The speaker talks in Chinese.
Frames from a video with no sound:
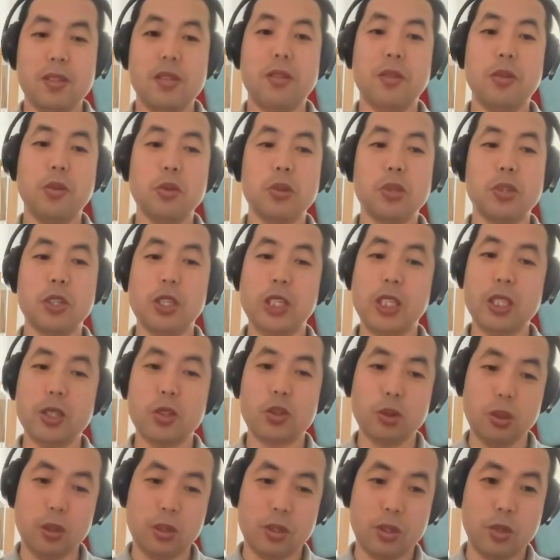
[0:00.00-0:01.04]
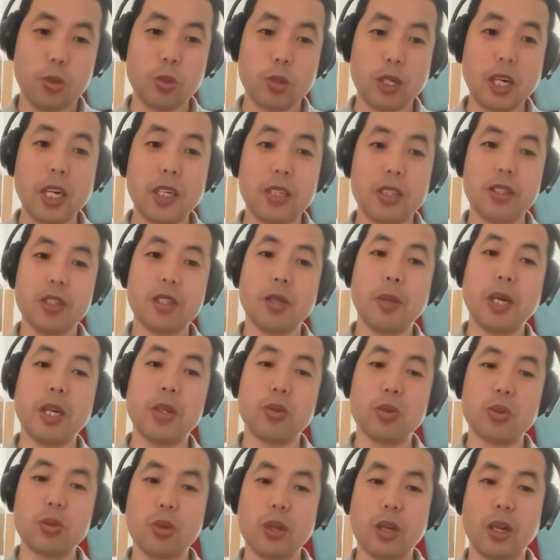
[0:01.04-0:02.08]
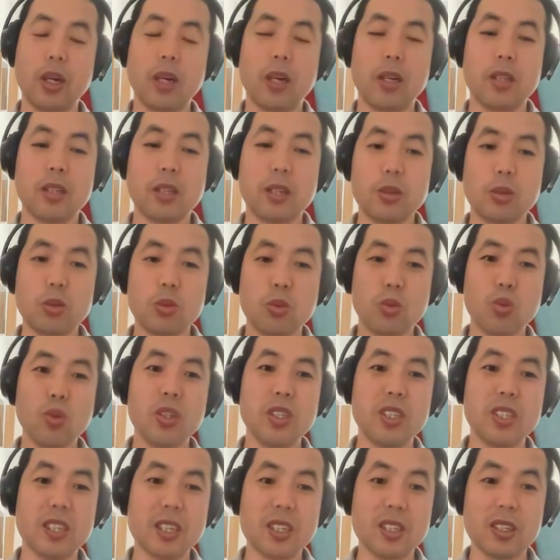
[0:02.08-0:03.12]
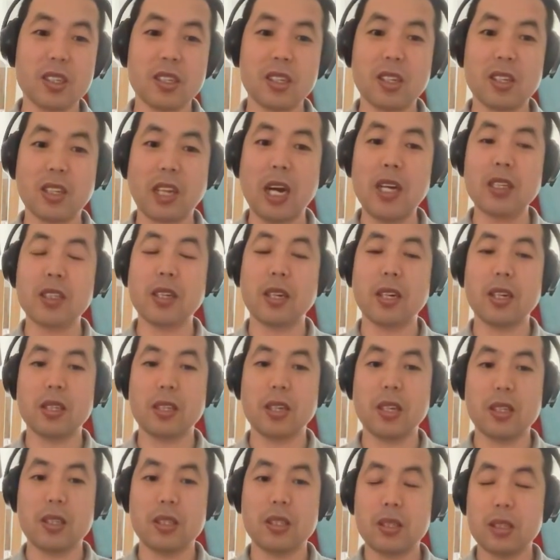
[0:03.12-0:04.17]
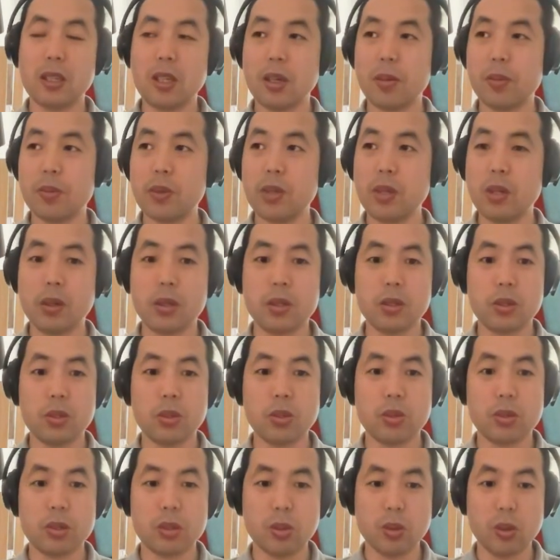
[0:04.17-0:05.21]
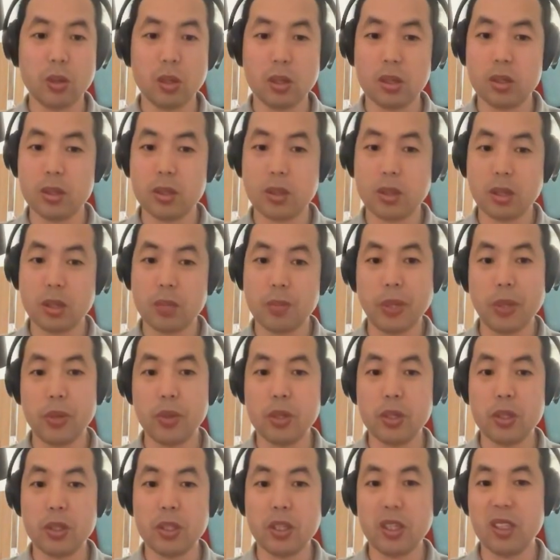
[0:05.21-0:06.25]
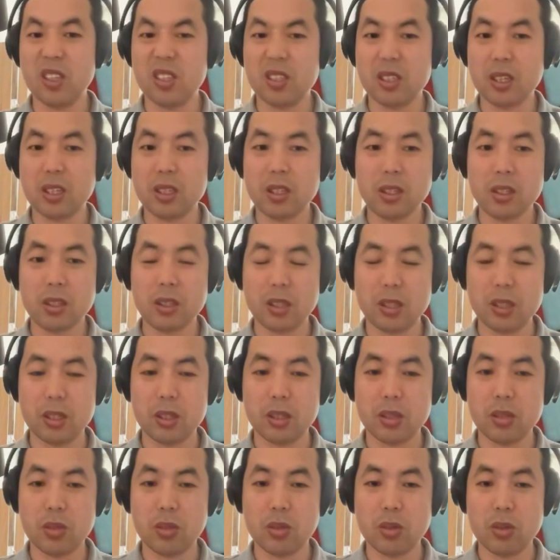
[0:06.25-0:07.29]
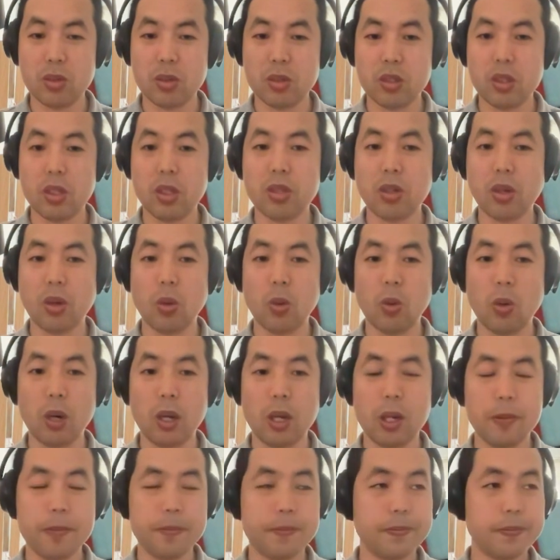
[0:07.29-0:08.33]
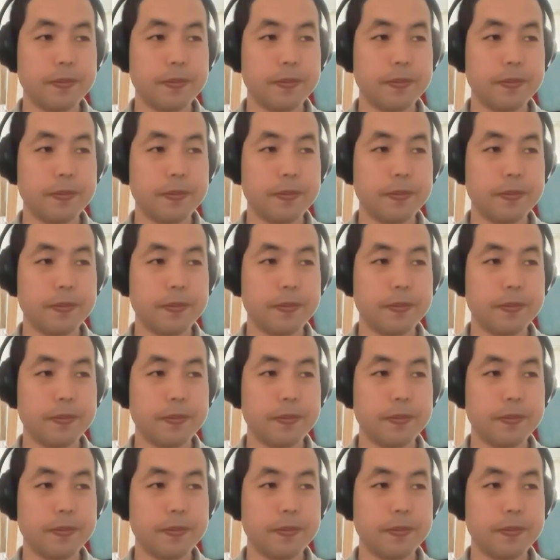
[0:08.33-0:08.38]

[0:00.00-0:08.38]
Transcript: 就直接去，就差直接派军队了。但是如果你真的这样打起来，那那那就是俄罗斯和北约之间的真正的就是直接交火了。